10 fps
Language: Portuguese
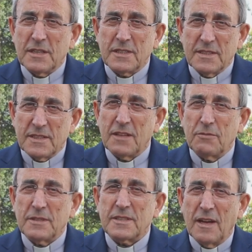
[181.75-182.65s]
esta
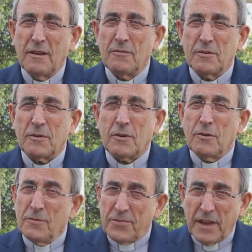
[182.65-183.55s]
situação
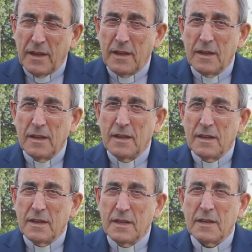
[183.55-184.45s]
com fé
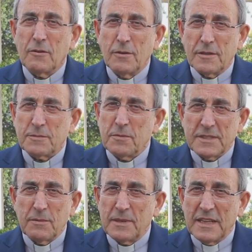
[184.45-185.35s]
e com
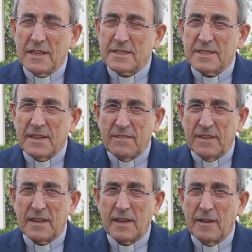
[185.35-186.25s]
responsabilidade
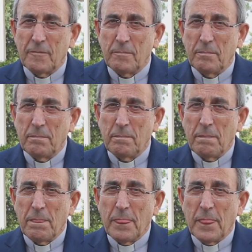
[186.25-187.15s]
cívica.
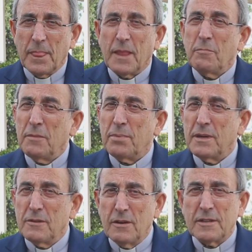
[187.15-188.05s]
Também
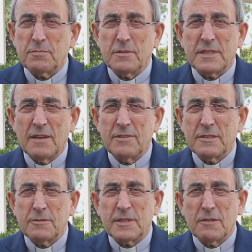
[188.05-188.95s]
para nós,
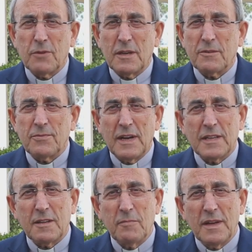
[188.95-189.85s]
responsáveis do Santuário de
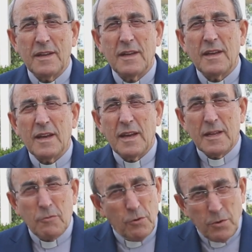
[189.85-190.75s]
Fátima,
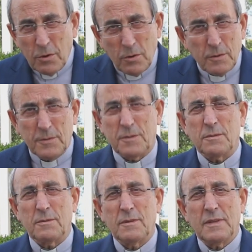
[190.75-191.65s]
é
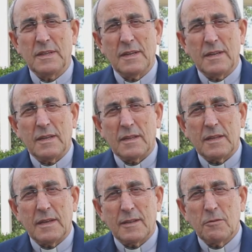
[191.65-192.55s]
doloroso
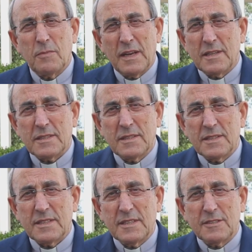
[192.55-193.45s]
ter de tomar estas
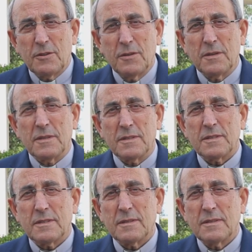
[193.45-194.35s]
decisões,
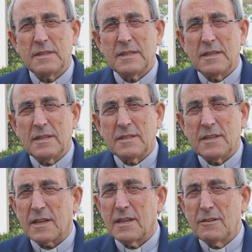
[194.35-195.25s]

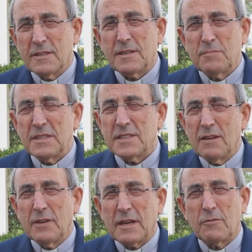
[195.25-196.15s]
já que a nossa
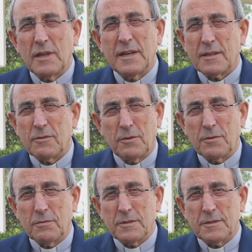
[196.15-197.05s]
missão é acolher todos.